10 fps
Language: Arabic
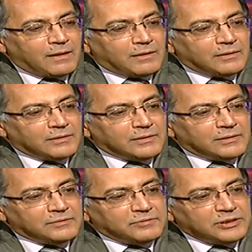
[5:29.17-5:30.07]

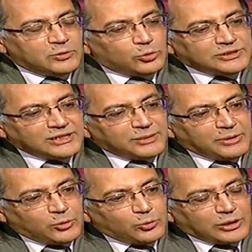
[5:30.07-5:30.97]
آه، في جزء
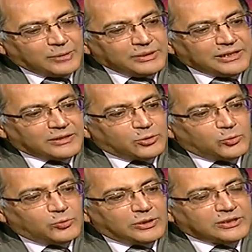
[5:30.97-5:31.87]
منه كبير
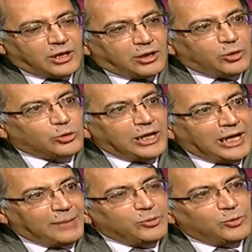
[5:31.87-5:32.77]
هو تاخر
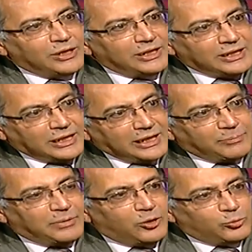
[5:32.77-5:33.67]
الحمل
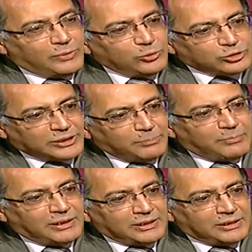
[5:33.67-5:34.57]
والانجاب او ما
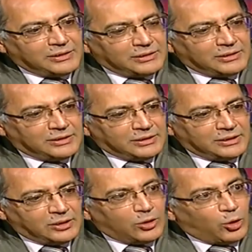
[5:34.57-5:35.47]
يسمى
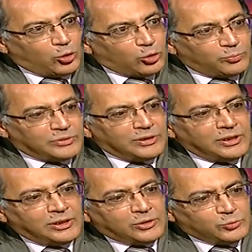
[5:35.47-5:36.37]
العقم
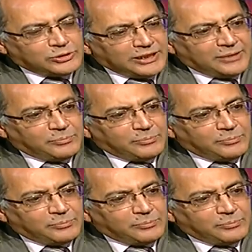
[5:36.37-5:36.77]
وده